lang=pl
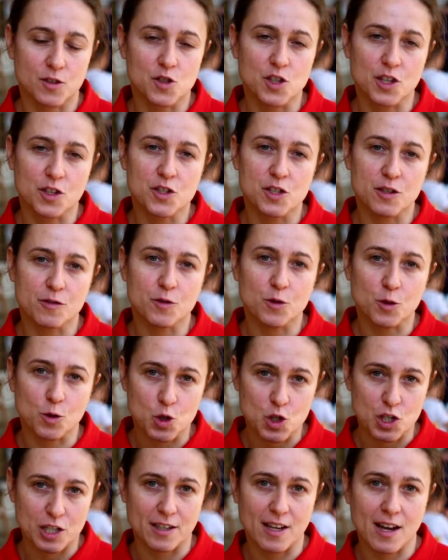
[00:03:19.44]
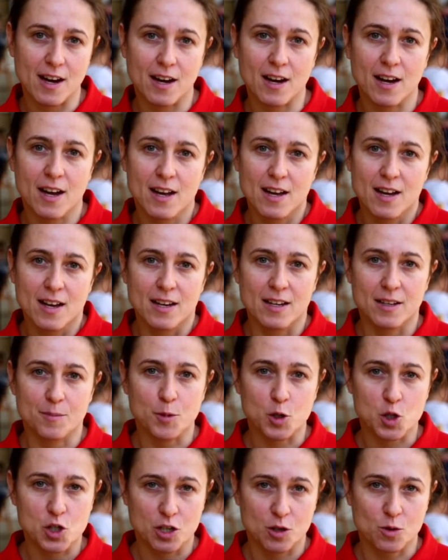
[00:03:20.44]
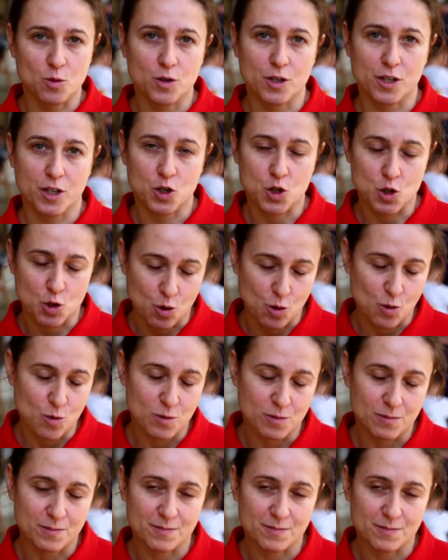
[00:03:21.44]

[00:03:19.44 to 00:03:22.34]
dzieci w drużynach e, poszczególnych szkół.